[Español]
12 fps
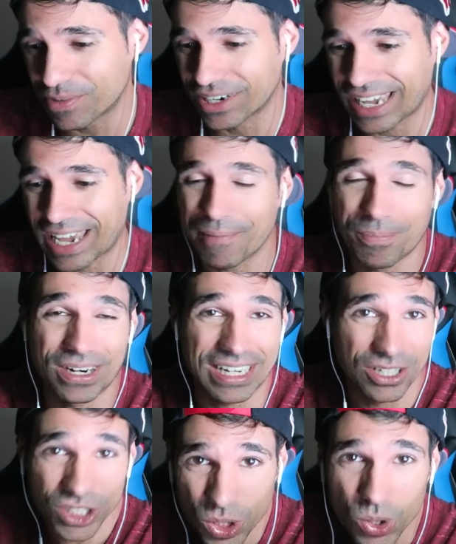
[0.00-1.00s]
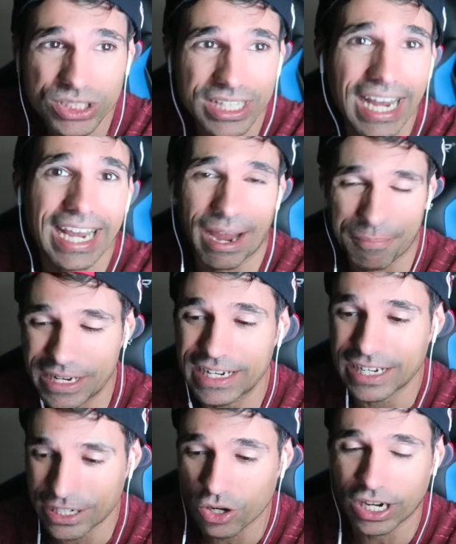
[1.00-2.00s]
porque, porque os gusta, que a mí
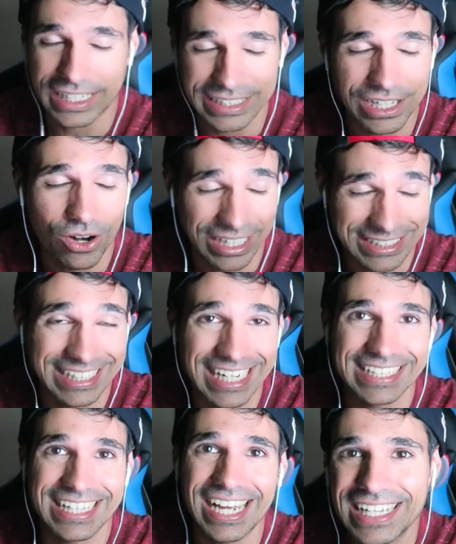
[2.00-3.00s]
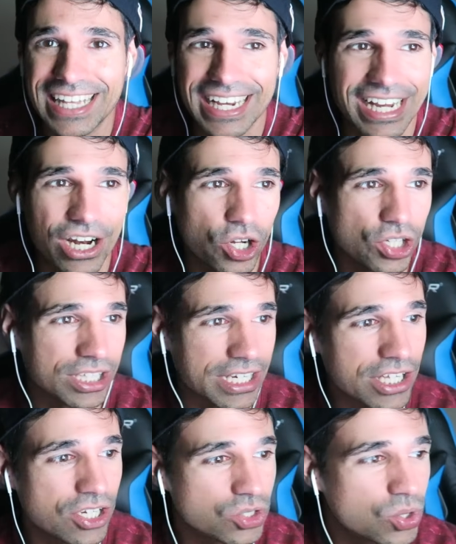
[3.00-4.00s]
es lo que, es lo que se trata, de que el
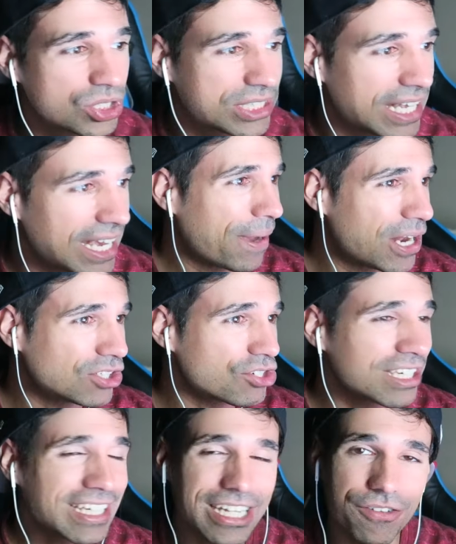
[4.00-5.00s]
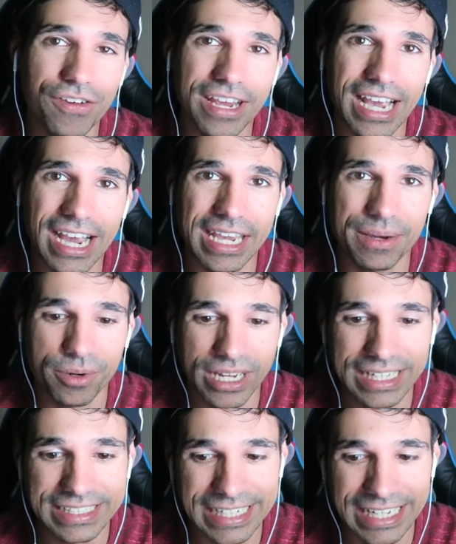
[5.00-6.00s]
contenido os guste. Pero eso significa que voy
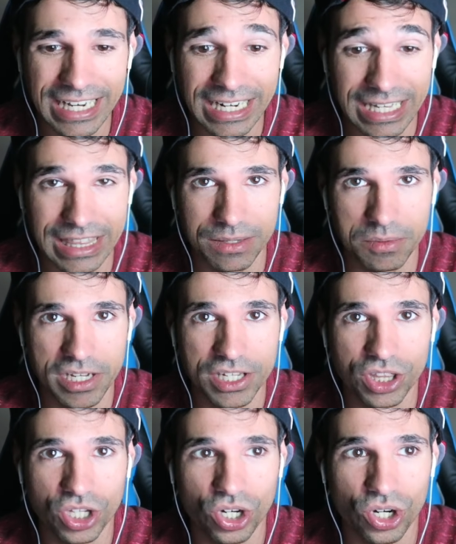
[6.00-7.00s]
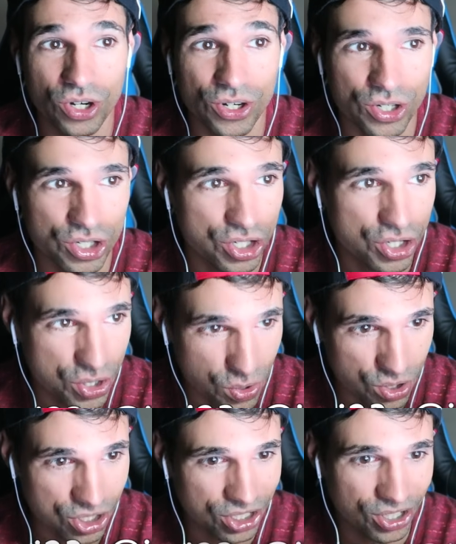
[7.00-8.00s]
a seguir recibiendo
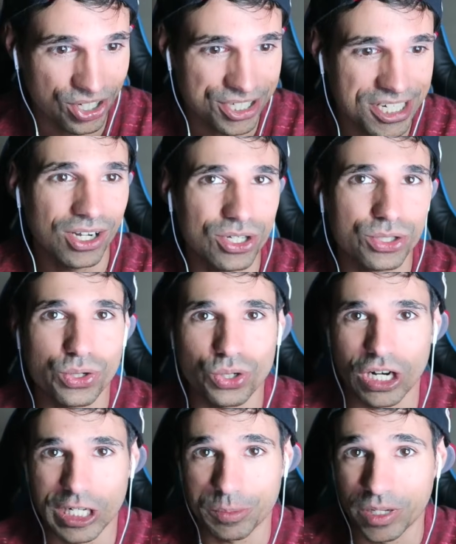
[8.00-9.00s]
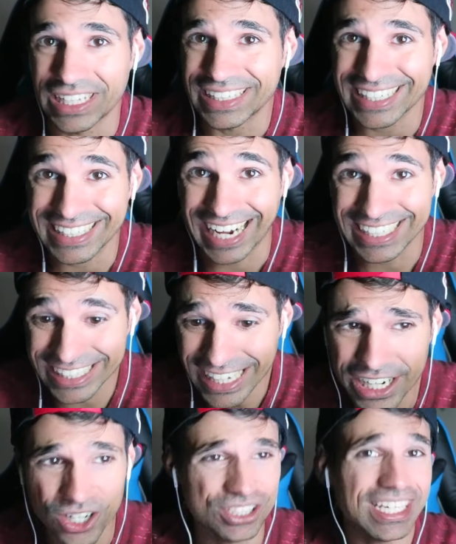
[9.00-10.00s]
sustos con sus correspondientes
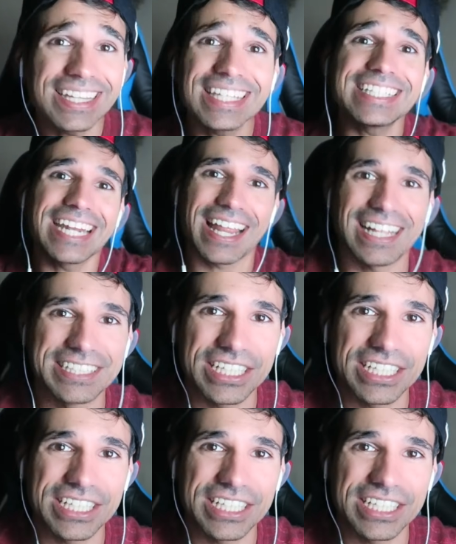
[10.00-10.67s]
castigos. Antes de nada,